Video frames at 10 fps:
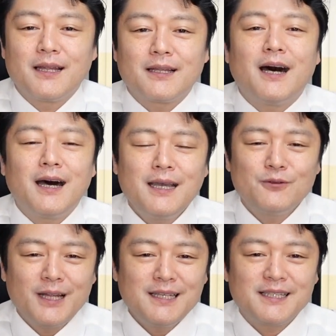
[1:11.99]
他愛
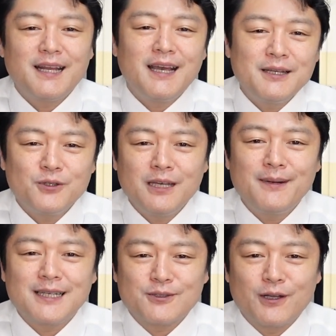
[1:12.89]
のないじゃれ合いといえ
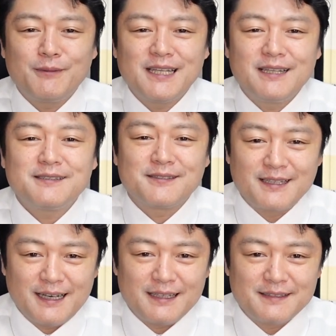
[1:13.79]
ばそれまでです
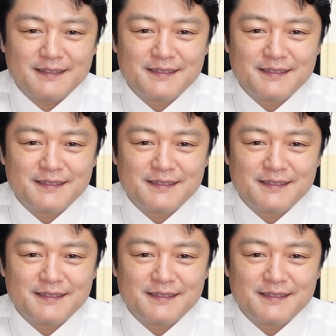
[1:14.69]
が、